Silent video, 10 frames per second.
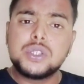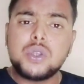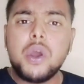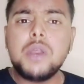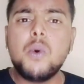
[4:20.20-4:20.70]

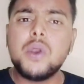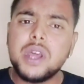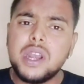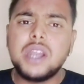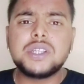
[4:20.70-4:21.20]
सॉरी
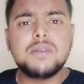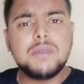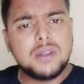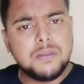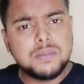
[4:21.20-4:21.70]
बोलकर रिलेशन
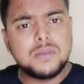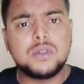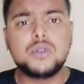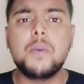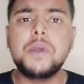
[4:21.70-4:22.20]
में सब
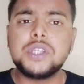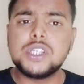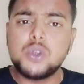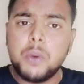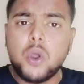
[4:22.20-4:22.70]
जो भी
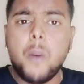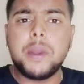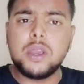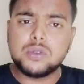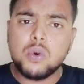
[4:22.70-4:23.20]
चीज़ जो भी
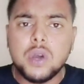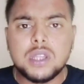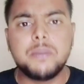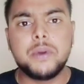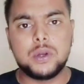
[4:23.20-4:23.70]
टॉपिक है उसको
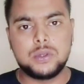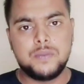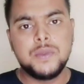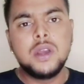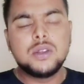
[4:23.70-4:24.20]
ख़त्म कर
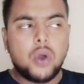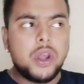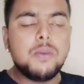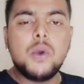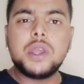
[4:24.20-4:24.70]
दो
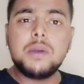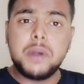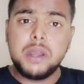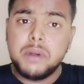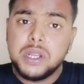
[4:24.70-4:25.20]
सॉरी बोल के
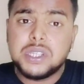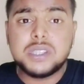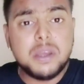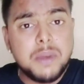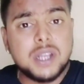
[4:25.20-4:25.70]
बड़ी बड़ी
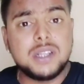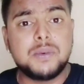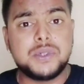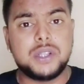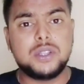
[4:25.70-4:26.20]
चीज़ें भी ख़त्म
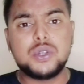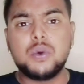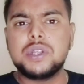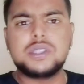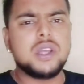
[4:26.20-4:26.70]
हो जाती तो
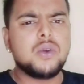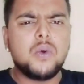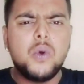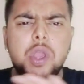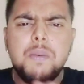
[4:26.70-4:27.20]
छोटी चीज़ें
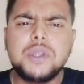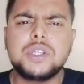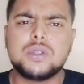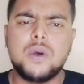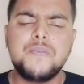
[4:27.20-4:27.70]
कोई भी
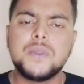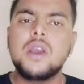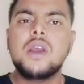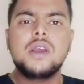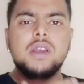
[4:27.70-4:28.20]
चीज़ हो
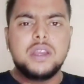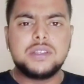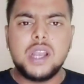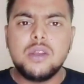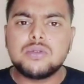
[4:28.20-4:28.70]

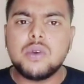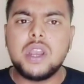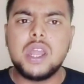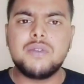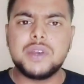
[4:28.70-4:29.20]
इसीलिए उसको
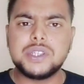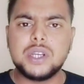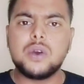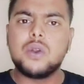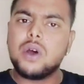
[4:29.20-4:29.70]

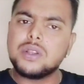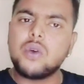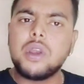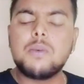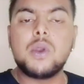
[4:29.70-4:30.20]
क्लेरिफिकेशन करो और
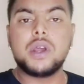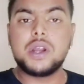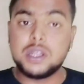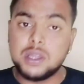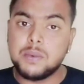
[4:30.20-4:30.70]
सॉरी
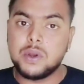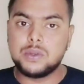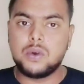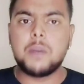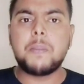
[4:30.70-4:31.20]
बोलकर ख़त्म
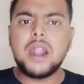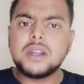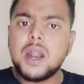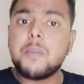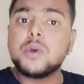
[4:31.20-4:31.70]
कर दो और
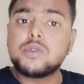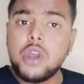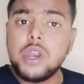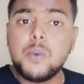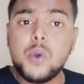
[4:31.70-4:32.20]
पार्टनर आपको
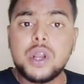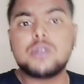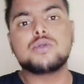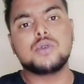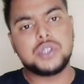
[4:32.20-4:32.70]
सॉरी बोल रहा
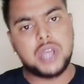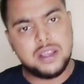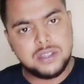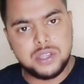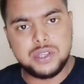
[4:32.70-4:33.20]
है तो उसको
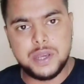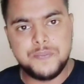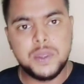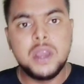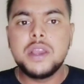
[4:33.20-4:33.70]
चांस दीजिए
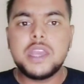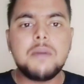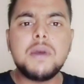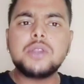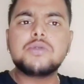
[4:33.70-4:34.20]

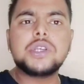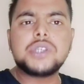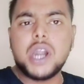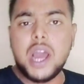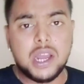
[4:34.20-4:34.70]
ये मत कि उससे
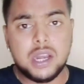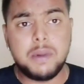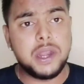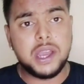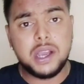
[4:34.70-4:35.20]
झगड़ा करना है
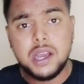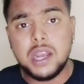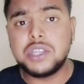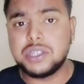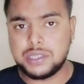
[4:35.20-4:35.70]
बेटे
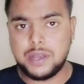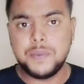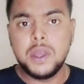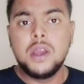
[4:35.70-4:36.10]
गलत चीज़ है